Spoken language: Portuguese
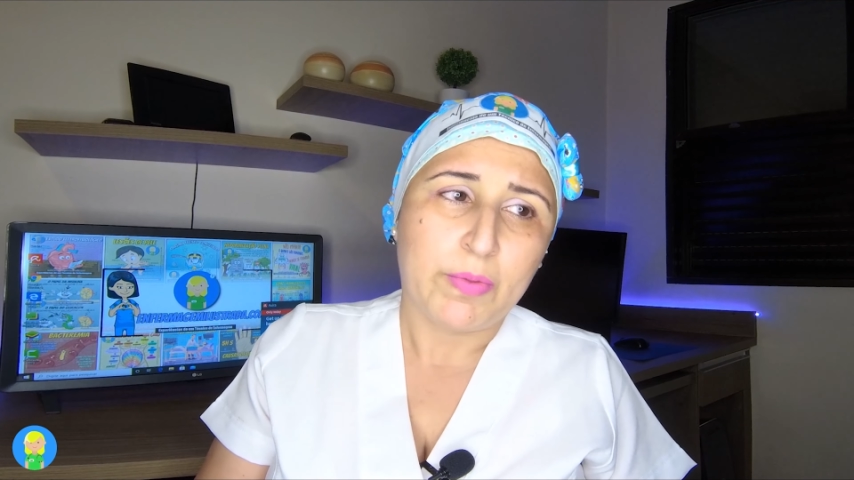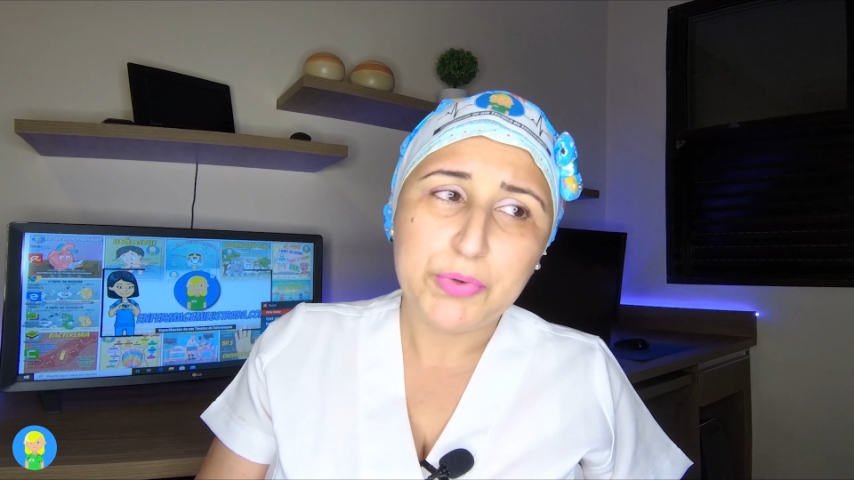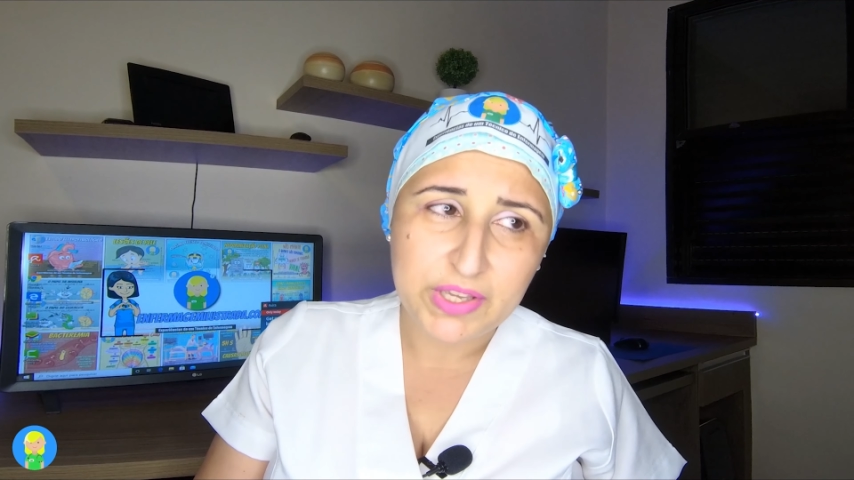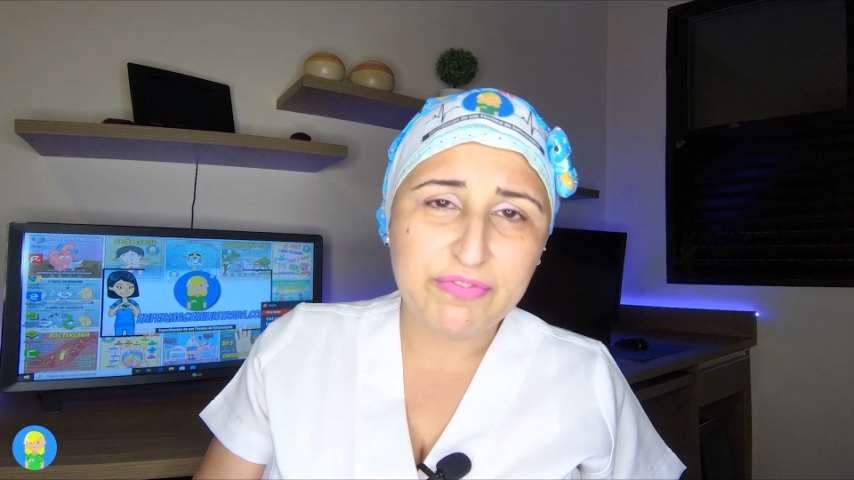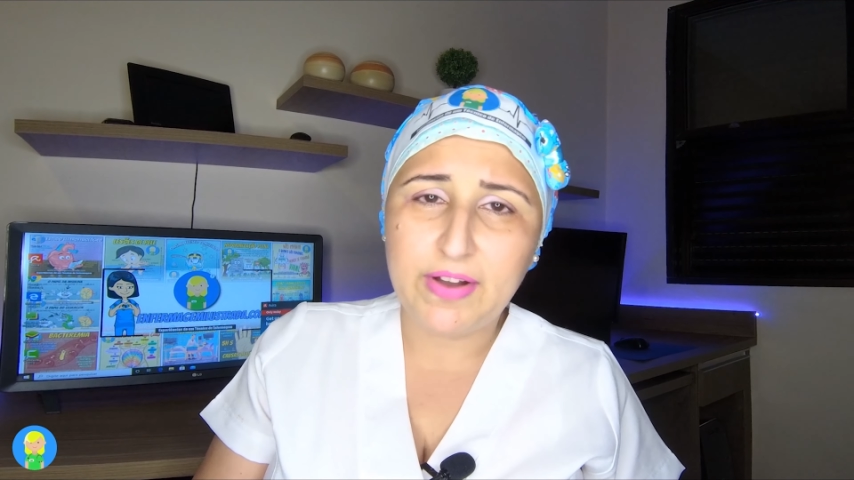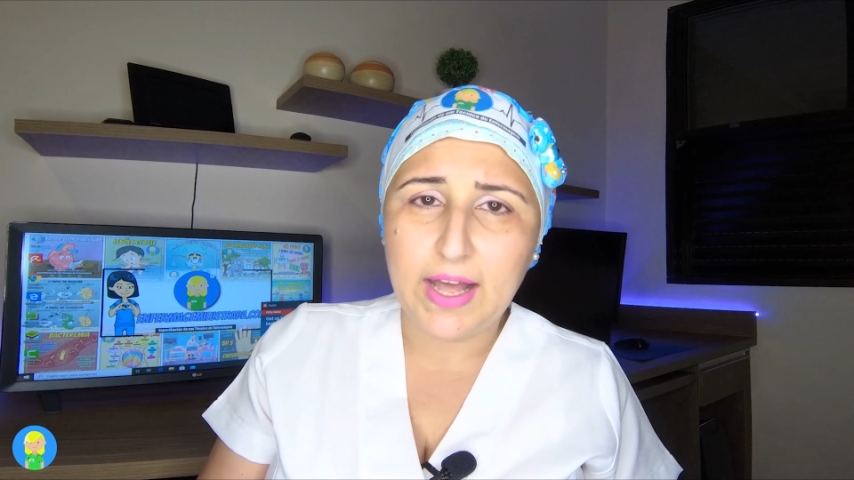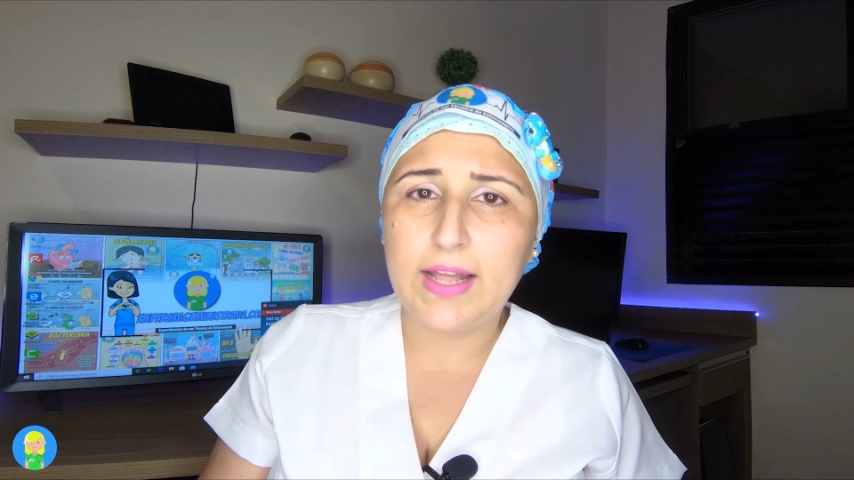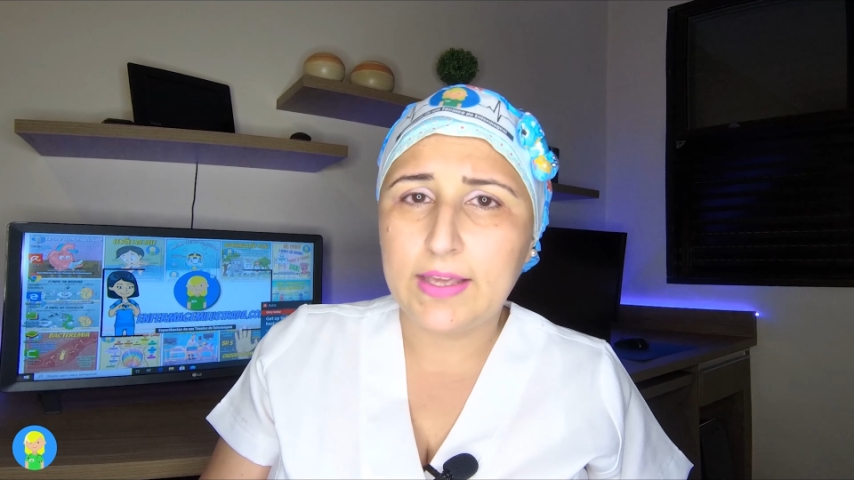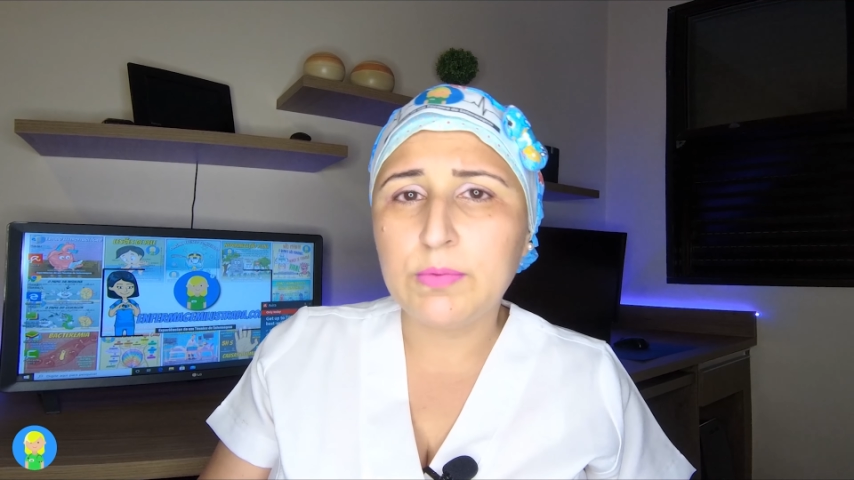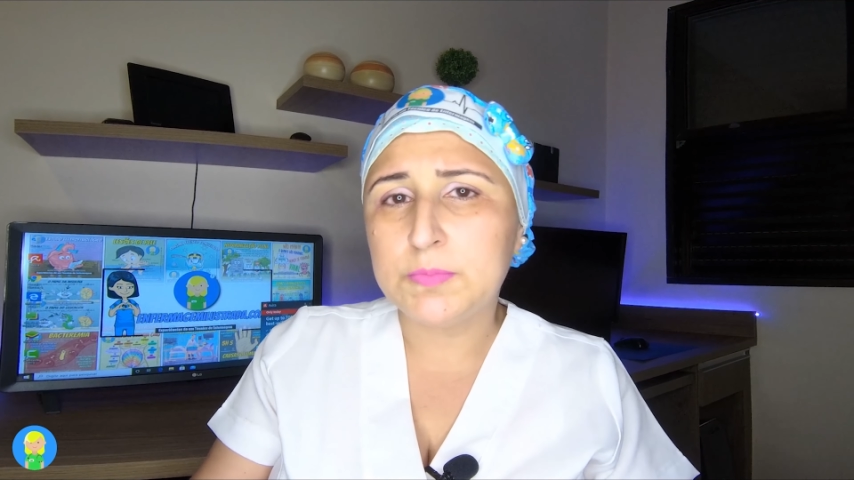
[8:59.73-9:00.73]
porque
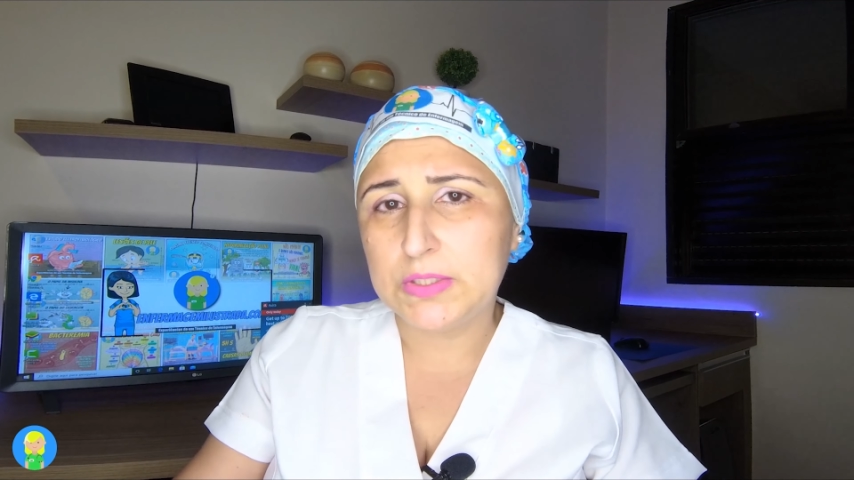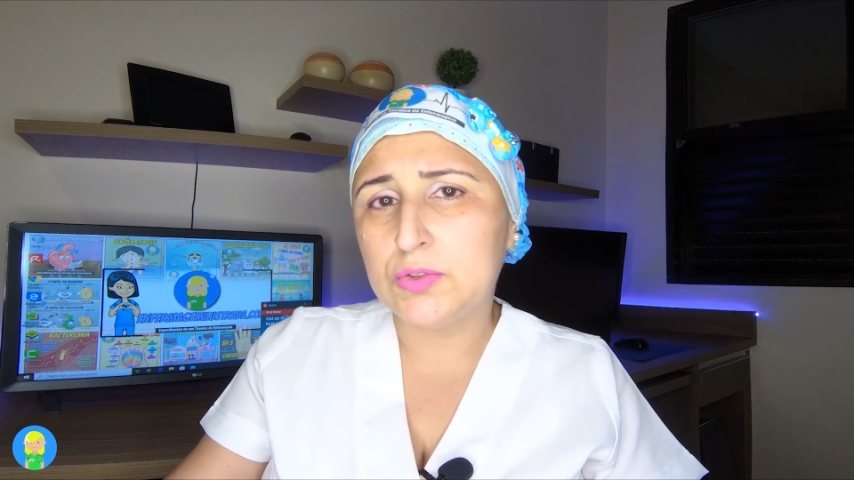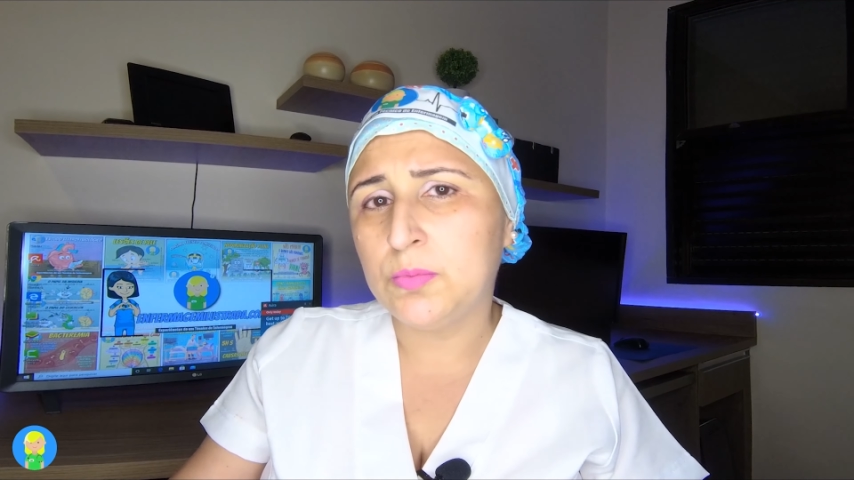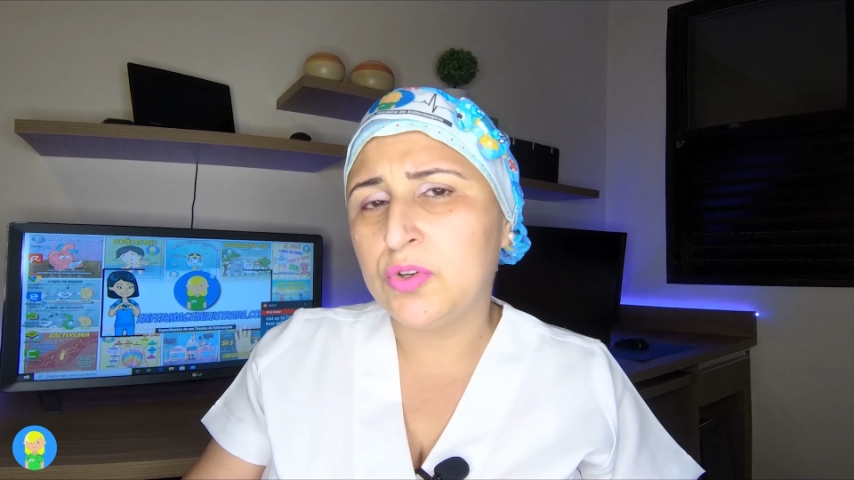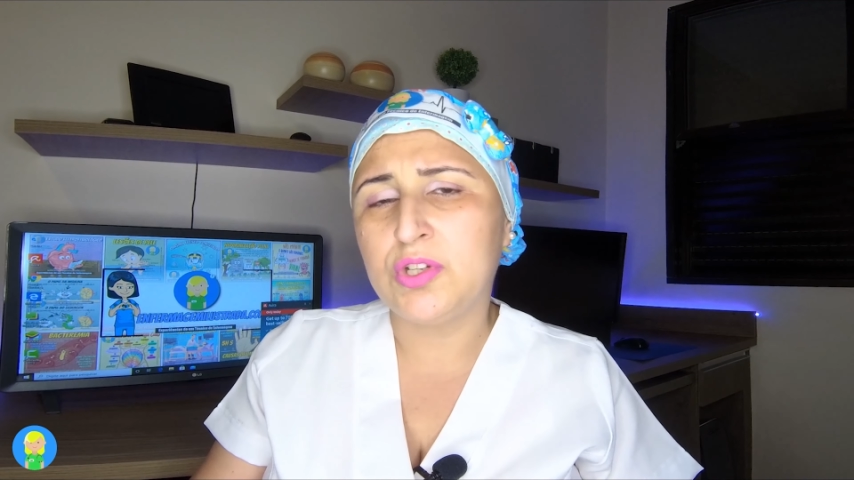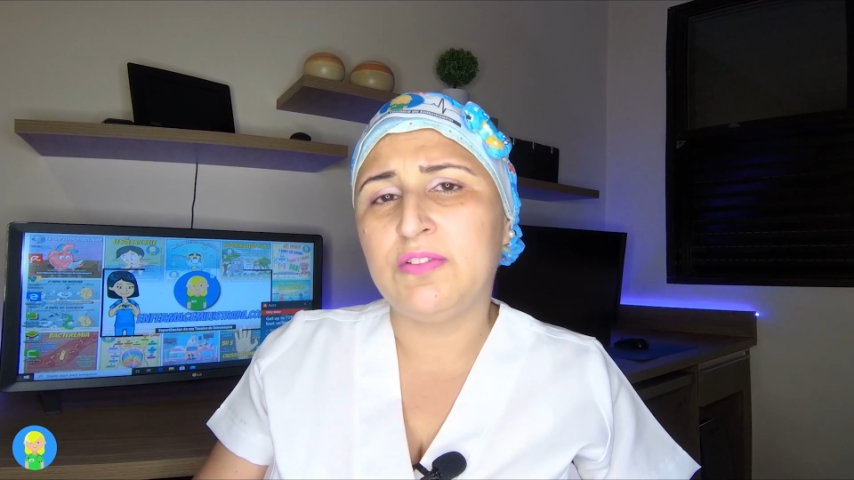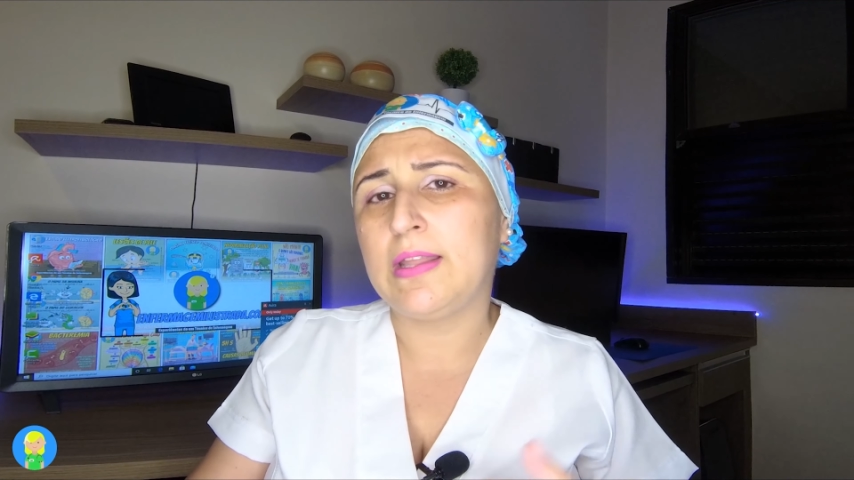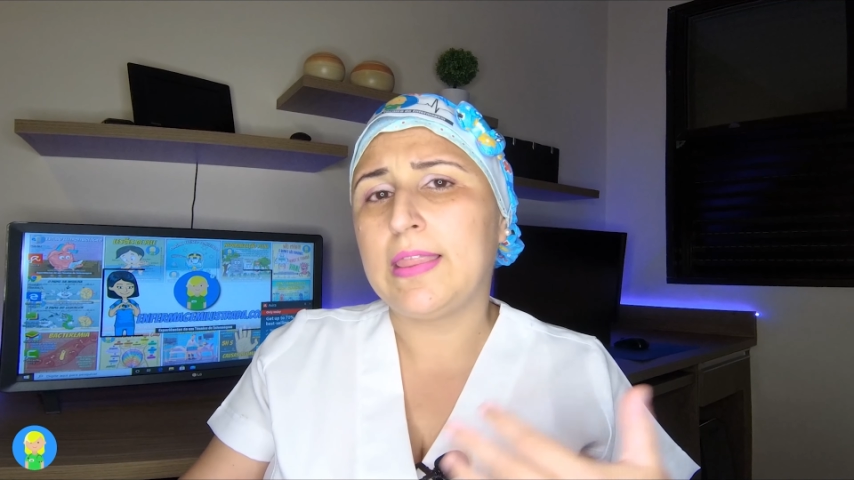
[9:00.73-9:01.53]
fala que é um espaço morto, ele